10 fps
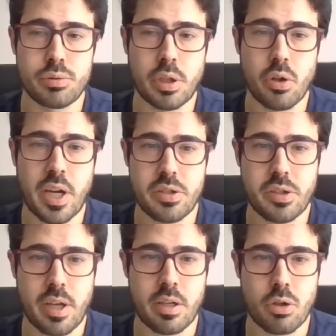usando
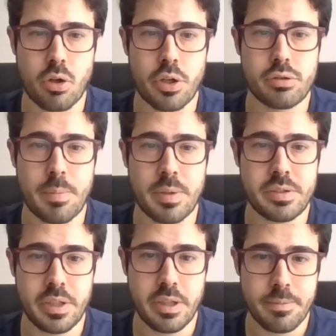hashtag Congreso
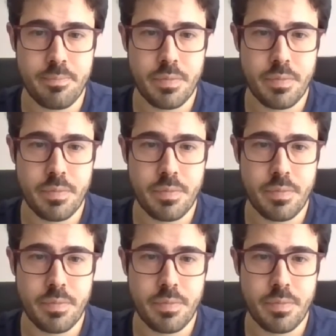Apresid.